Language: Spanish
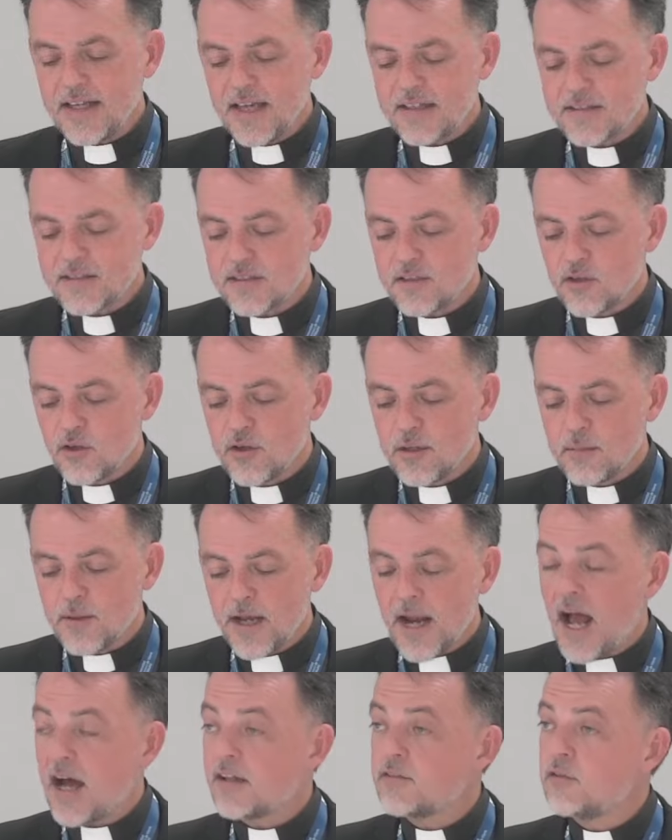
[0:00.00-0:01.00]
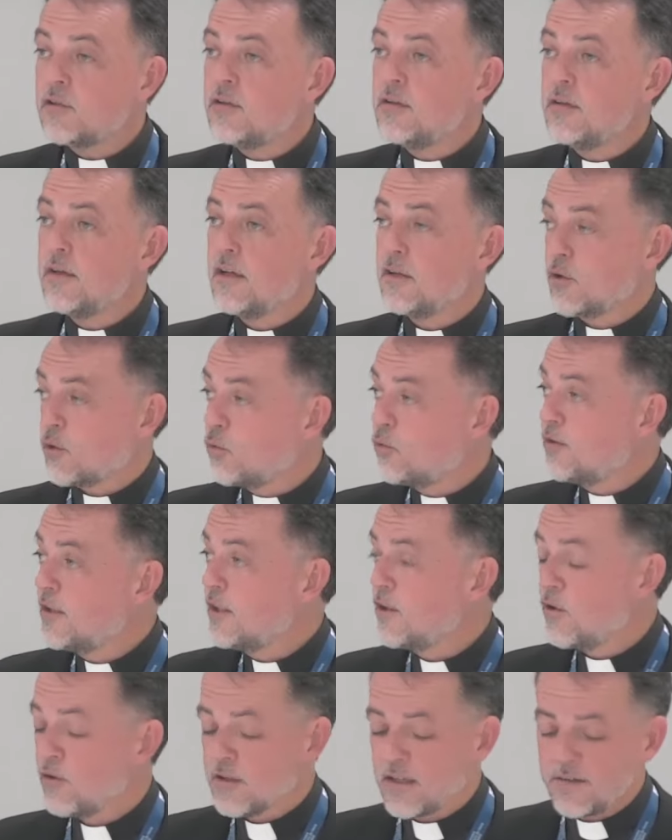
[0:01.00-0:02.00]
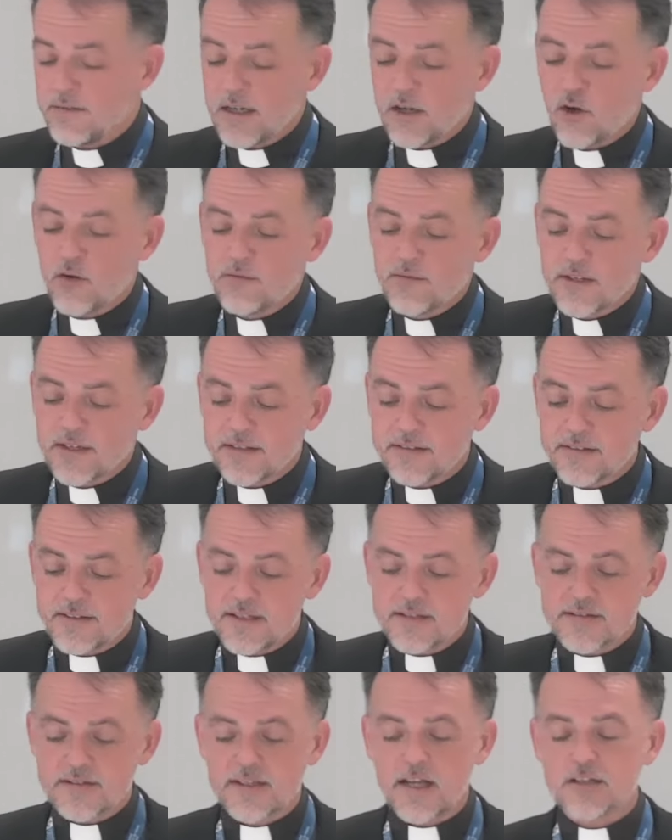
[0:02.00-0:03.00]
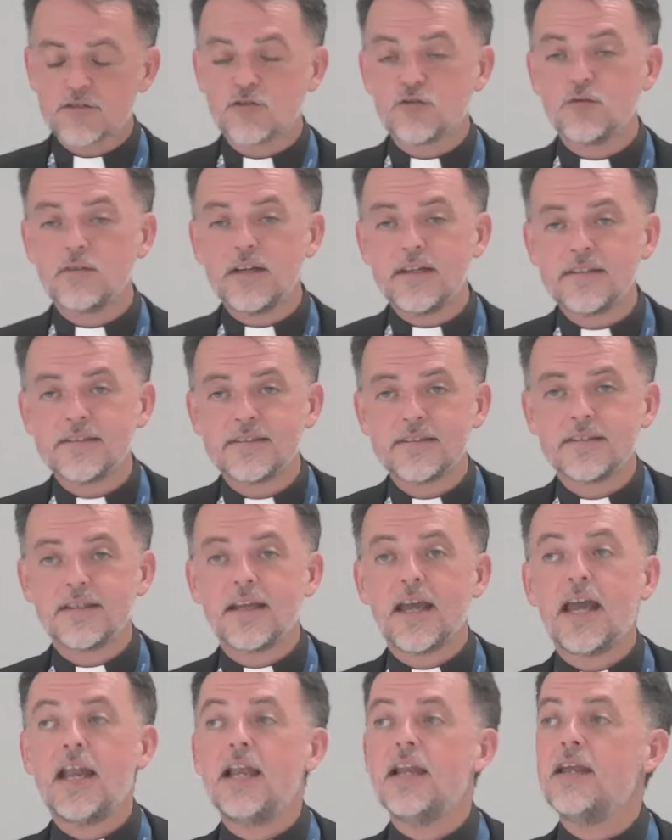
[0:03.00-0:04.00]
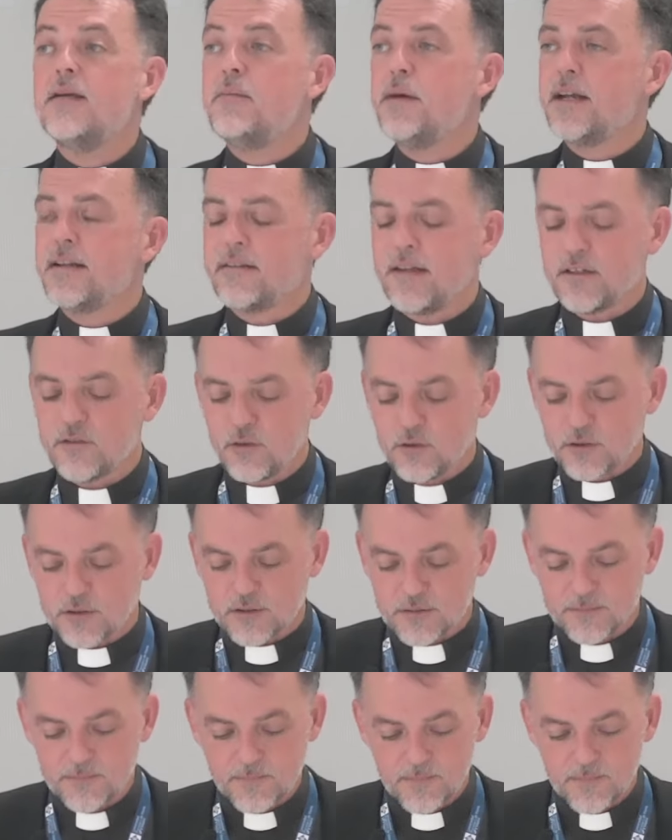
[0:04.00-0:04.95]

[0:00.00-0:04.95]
ha sido liberado, el judío, debe convertirse a su vez en libertador.